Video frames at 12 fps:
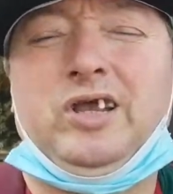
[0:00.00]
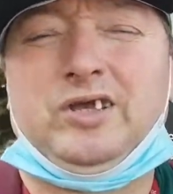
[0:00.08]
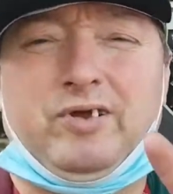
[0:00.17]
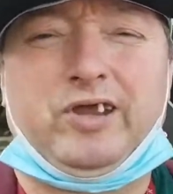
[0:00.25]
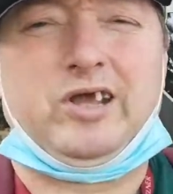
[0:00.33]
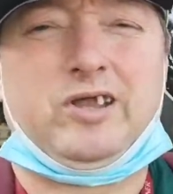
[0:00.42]
i
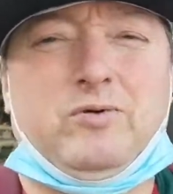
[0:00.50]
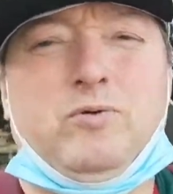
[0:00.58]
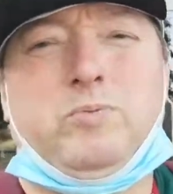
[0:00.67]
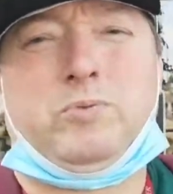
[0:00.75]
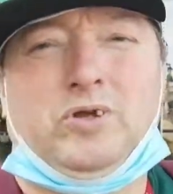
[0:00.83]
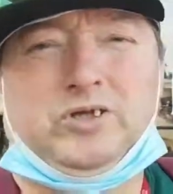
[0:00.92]

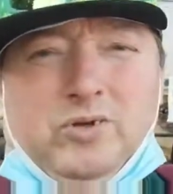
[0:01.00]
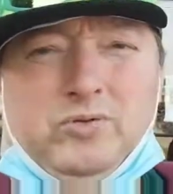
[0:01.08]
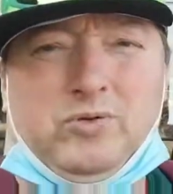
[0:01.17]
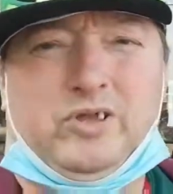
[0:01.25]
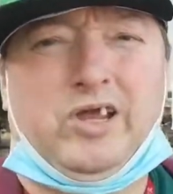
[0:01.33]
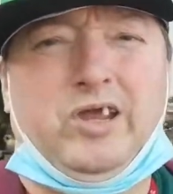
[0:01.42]
Szwagierku, prosto
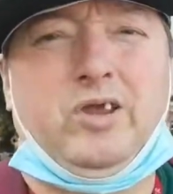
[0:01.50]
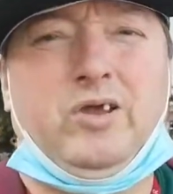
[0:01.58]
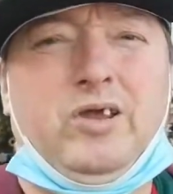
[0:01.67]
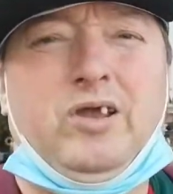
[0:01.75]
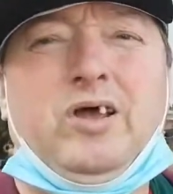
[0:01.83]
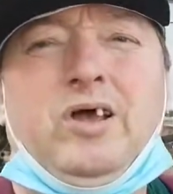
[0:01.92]
tutaj
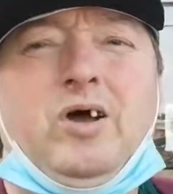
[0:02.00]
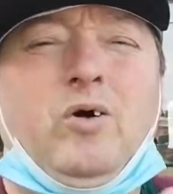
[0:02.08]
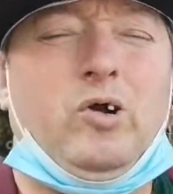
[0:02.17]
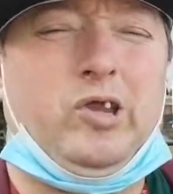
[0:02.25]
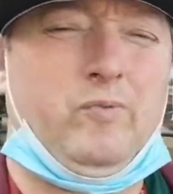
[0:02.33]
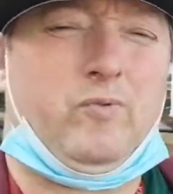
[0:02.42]
i
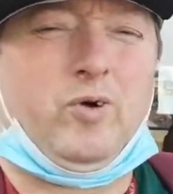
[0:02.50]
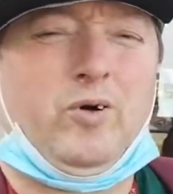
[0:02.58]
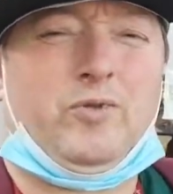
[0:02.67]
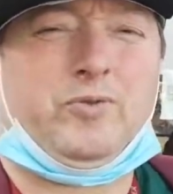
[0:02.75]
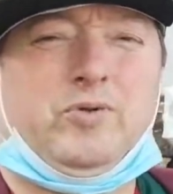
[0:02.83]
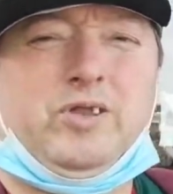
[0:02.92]

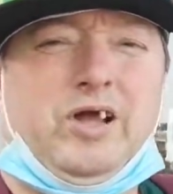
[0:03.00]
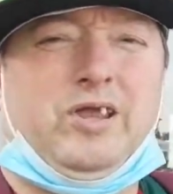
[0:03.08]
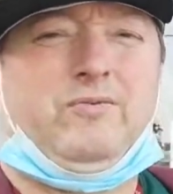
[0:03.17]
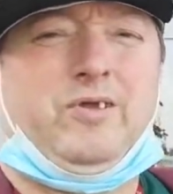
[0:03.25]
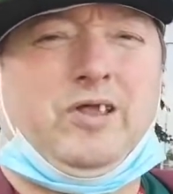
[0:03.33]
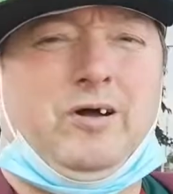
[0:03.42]
Ulipko,
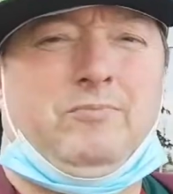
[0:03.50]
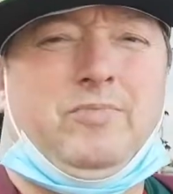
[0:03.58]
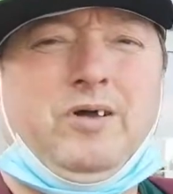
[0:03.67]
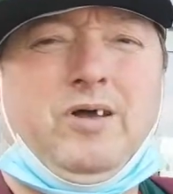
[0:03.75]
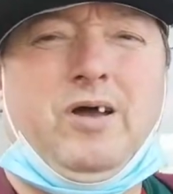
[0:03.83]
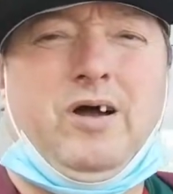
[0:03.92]
tutaj witam
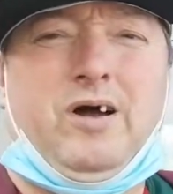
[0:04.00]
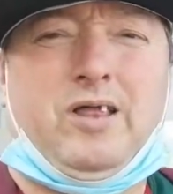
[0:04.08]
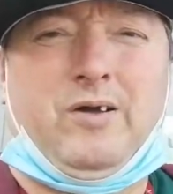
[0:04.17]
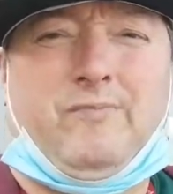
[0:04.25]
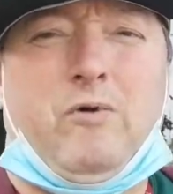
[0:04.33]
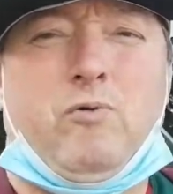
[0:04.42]

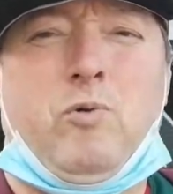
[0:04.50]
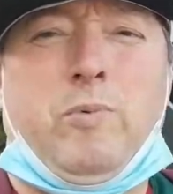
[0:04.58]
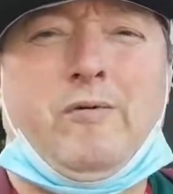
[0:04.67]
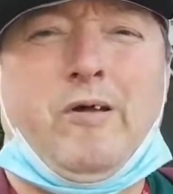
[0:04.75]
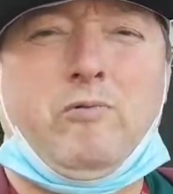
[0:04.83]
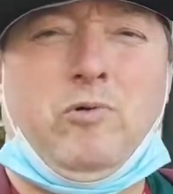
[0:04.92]
na Pałku
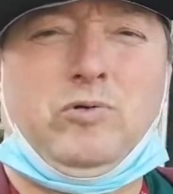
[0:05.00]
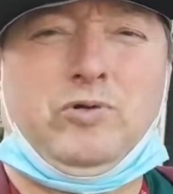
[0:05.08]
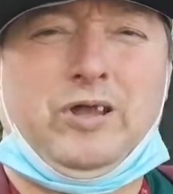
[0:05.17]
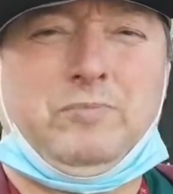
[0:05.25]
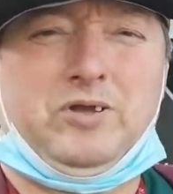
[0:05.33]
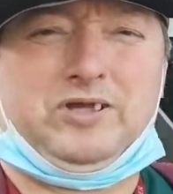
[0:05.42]
Pawełku,
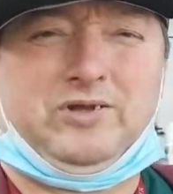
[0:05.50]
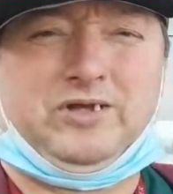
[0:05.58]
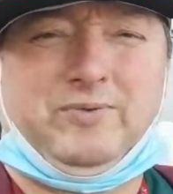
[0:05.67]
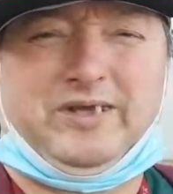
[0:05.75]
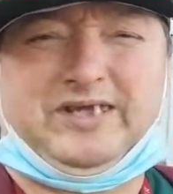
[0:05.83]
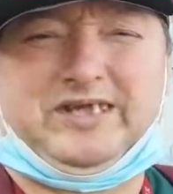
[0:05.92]
tutaj
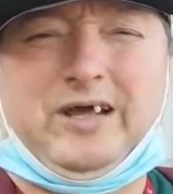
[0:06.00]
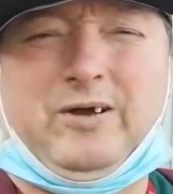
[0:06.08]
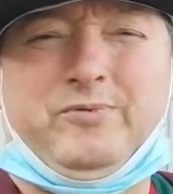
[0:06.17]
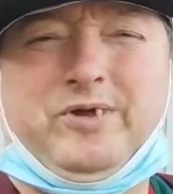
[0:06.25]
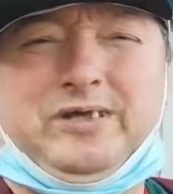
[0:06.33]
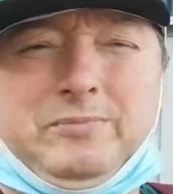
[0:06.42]
prosto z
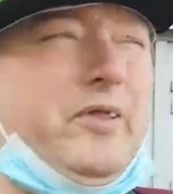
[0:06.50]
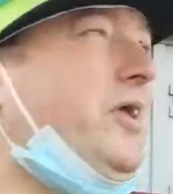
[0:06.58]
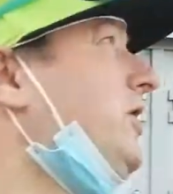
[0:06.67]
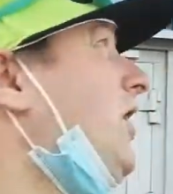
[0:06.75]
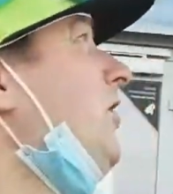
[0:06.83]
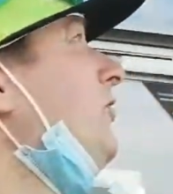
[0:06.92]
Warszawy, z
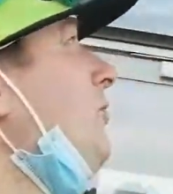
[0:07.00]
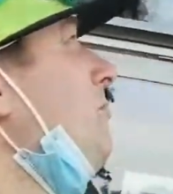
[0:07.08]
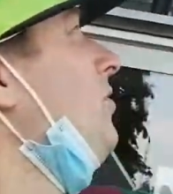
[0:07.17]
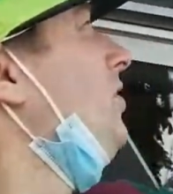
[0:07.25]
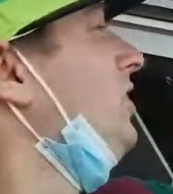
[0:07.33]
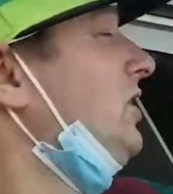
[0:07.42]

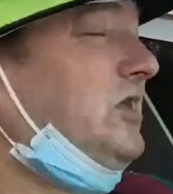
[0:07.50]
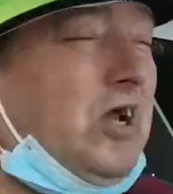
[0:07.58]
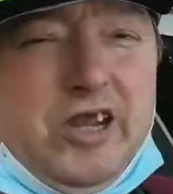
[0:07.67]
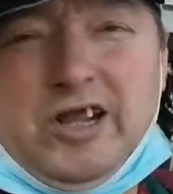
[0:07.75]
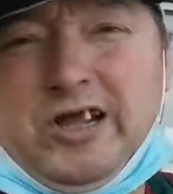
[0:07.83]
planetami, tak